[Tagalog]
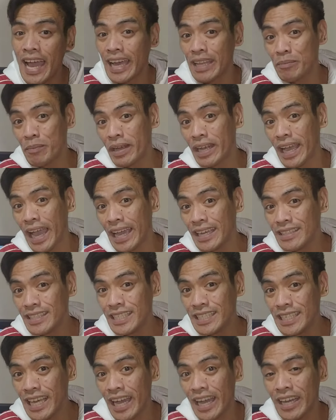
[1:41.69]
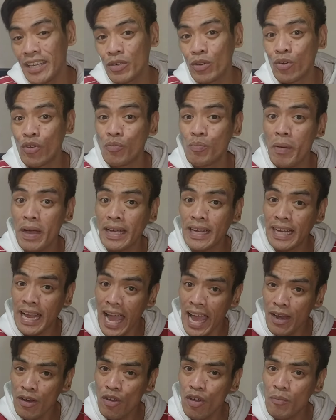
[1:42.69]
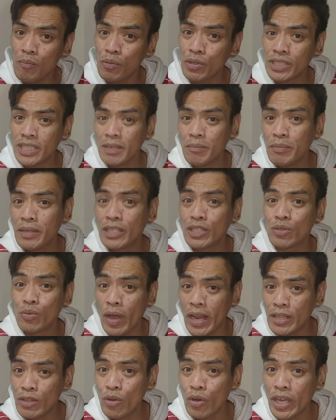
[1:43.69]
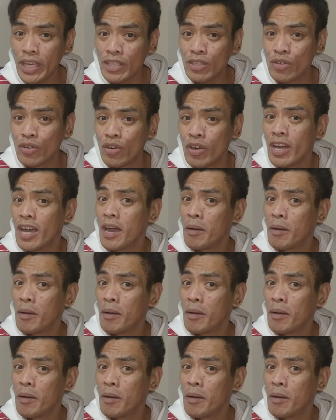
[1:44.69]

at magka-idea kayo kung magkano ang posibleng sweldohin nyo